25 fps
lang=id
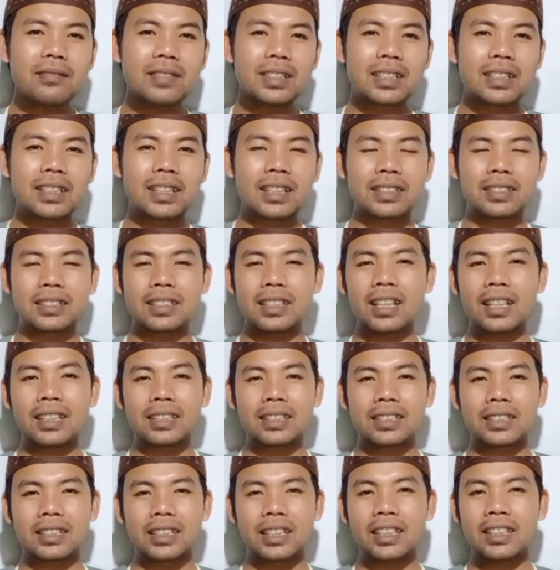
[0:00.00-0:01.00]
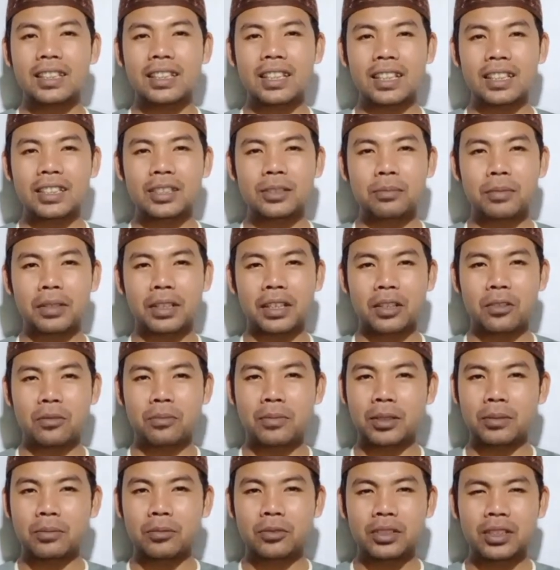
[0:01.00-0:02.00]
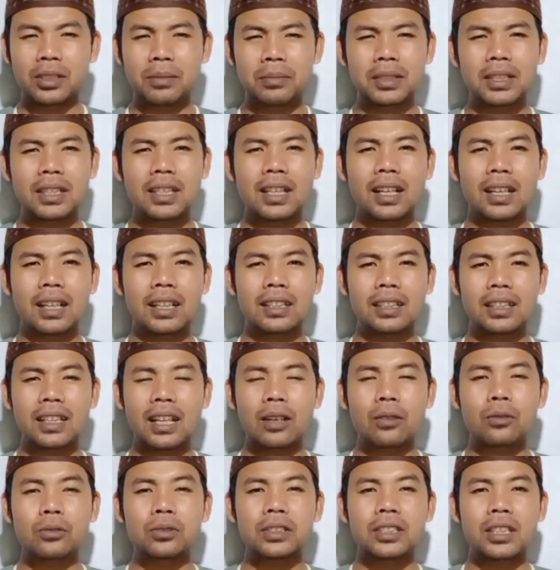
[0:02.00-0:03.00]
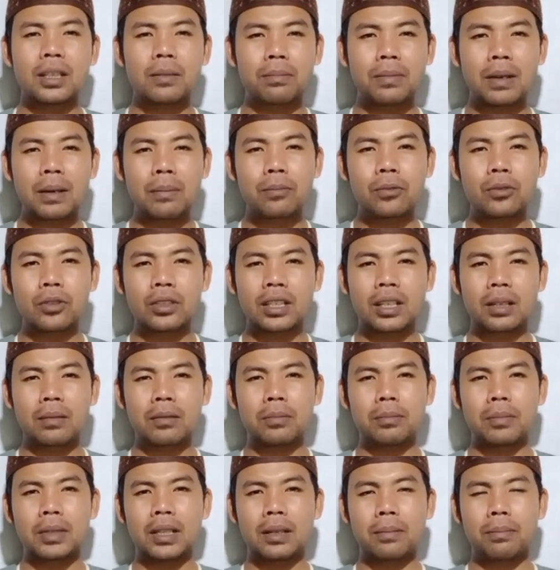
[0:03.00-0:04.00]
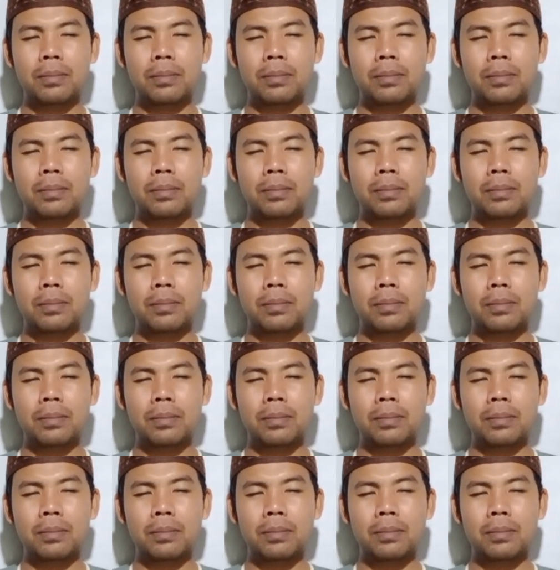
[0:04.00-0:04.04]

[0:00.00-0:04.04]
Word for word: Yang jelas kita sebagai umat muslim tidak akan takut siapapun yang membela